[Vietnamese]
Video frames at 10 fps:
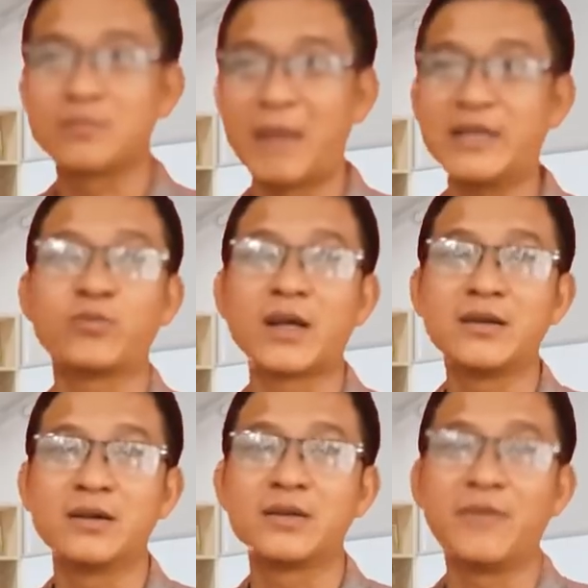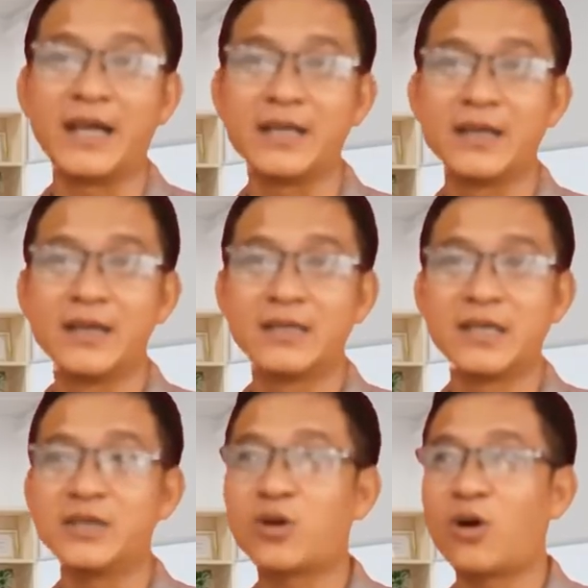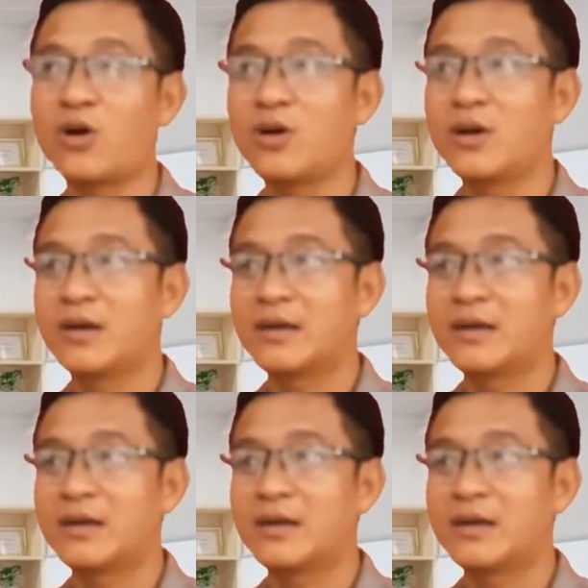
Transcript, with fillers: 70 tấn được như vậy chỉ có